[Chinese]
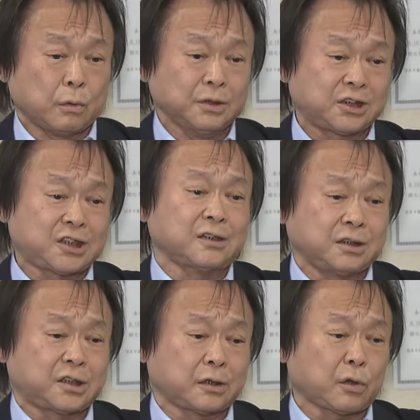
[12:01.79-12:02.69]
我们现
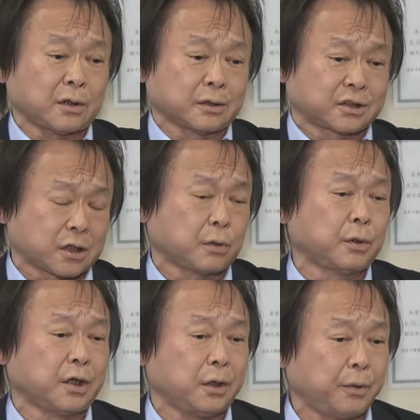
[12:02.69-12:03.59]
阶段的社
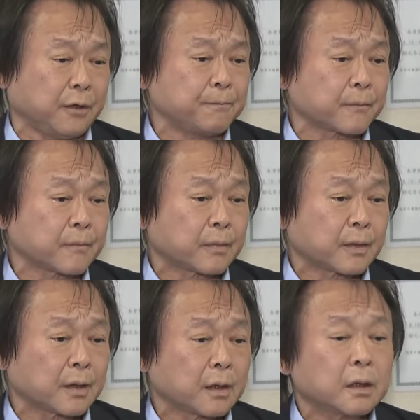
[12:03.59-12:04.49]
会里面，
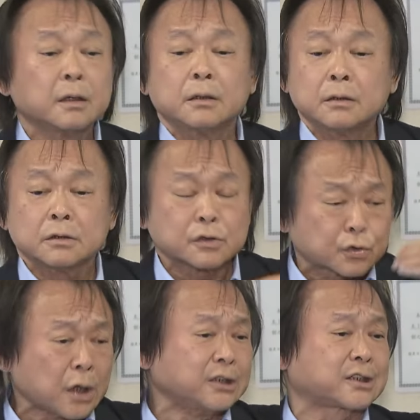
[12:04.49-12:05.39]

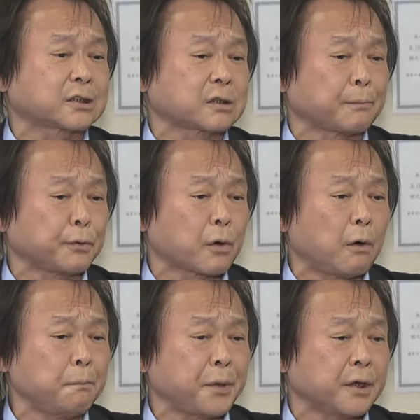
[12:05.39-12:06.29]
税制的不
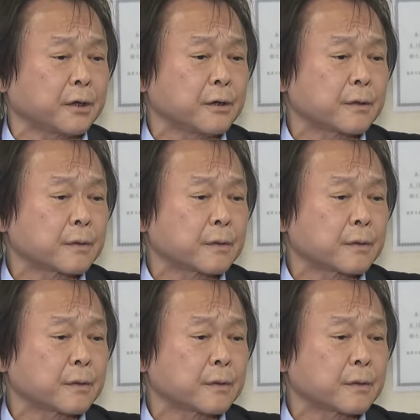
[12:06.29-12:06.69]
公平，